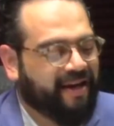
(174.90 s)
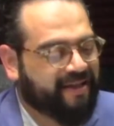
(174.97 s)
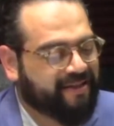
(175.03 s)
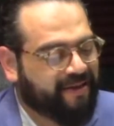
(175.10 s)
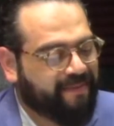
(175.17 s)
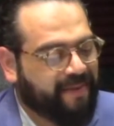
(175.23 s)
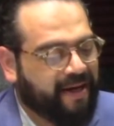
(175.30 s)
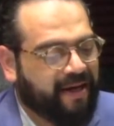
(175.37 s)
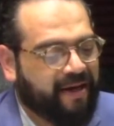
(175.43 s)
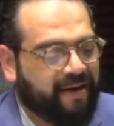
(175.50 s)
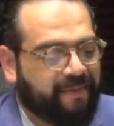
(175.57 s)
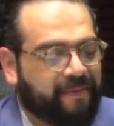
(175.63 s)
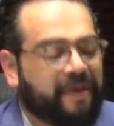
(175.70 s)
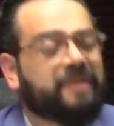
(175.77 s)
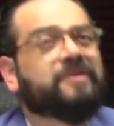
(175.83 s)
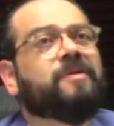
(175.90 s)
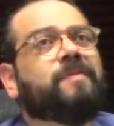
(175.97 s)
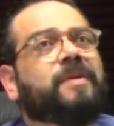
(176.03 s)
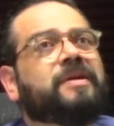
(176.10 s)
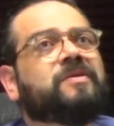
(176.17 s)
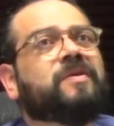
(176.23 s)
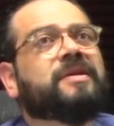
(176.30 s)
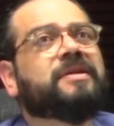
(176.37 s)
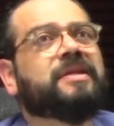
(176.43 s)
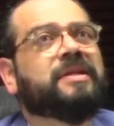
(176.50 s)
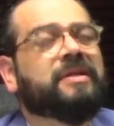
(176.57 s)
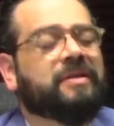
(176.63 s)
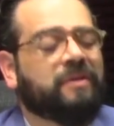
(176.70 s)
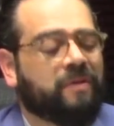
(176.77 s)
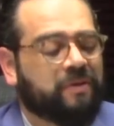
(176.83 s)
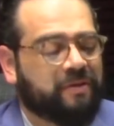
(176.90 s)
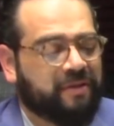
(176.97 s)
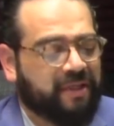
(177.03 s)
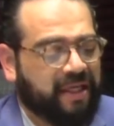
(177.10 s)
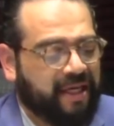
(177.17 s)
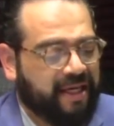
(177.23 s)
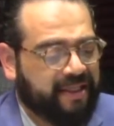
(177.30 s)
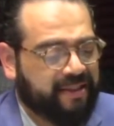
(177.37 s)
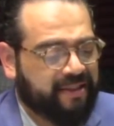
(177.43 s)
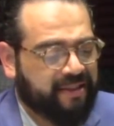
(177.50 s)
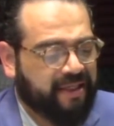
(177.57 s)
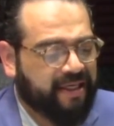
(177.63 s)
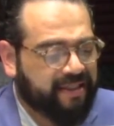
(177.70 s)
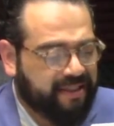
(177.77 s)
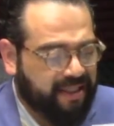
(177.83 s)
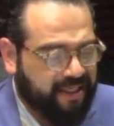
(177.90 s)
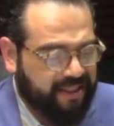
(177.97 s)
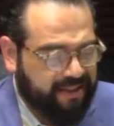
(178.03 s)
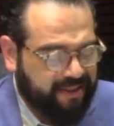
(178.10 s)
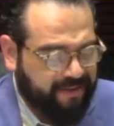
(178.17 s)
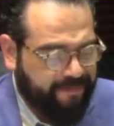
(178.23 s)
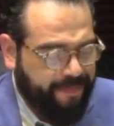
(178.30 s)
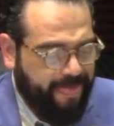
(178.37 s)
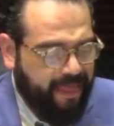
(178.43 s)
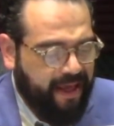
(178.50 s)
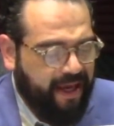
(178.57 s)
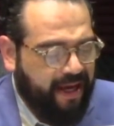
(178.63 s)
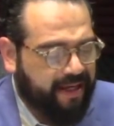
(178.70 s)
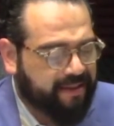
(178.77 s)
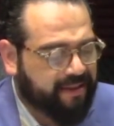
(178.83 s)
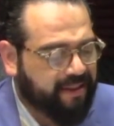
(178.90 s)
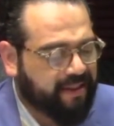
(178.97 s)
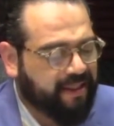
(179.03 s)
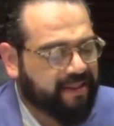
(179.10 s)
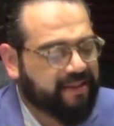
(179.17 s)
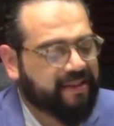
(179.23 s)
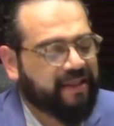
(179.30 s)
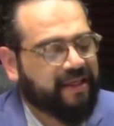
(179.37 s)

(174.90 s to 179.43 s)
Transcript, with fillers: la semana, esto pasó hace dos días, tres días. Hace tres